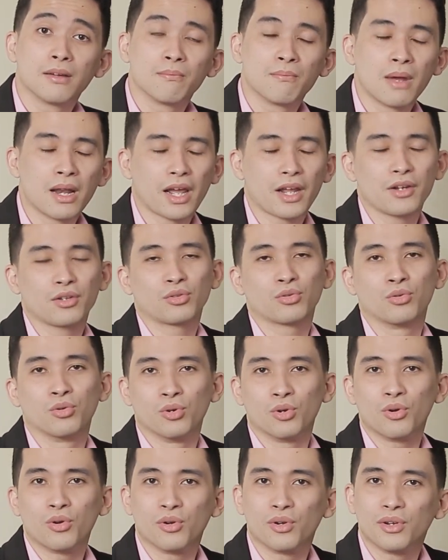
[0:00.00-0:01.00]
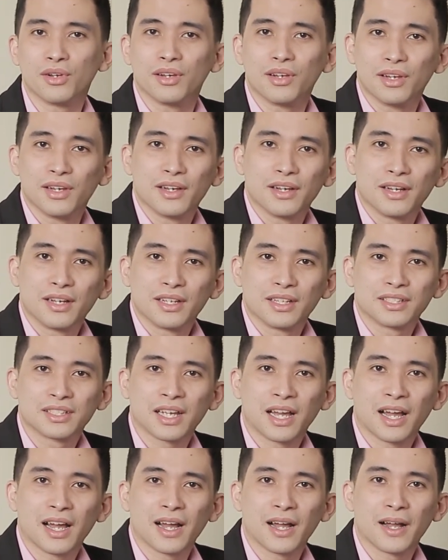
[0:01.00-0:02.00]
malaking tulong
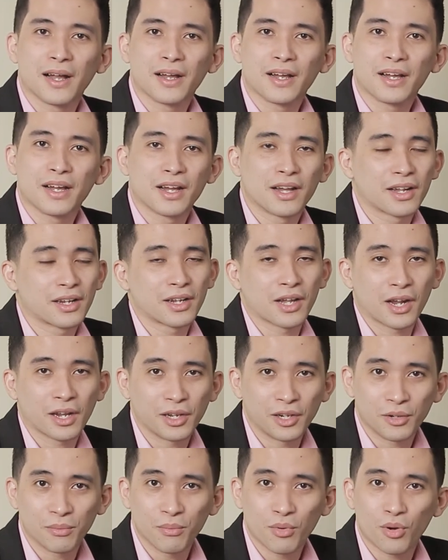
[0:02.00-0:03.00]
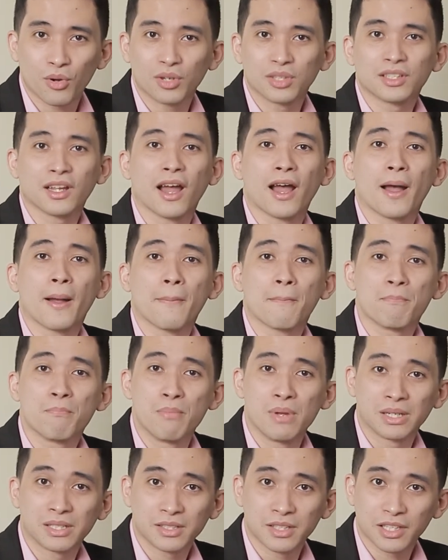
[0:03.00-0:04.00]
sa career mo, sa
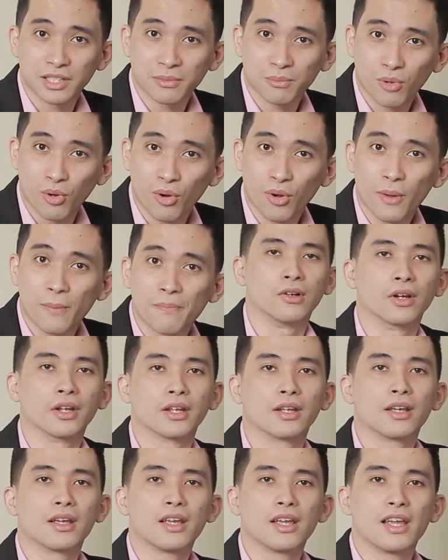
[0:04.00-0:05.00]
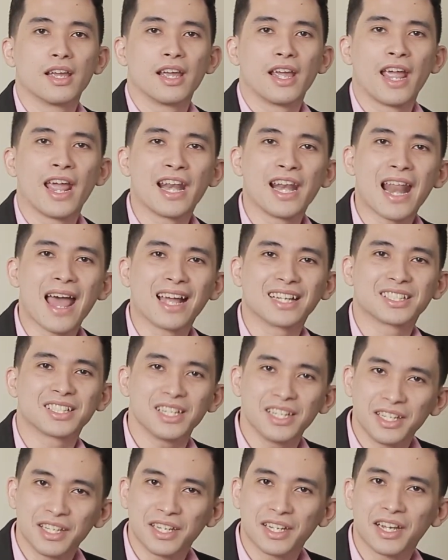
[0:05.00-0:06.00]
business mo. Okay. And
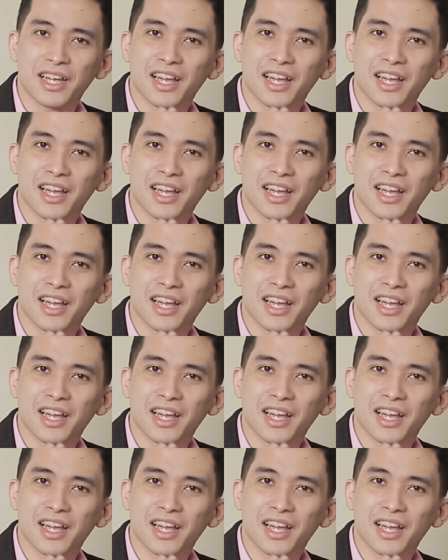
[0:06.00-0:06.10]
lastly,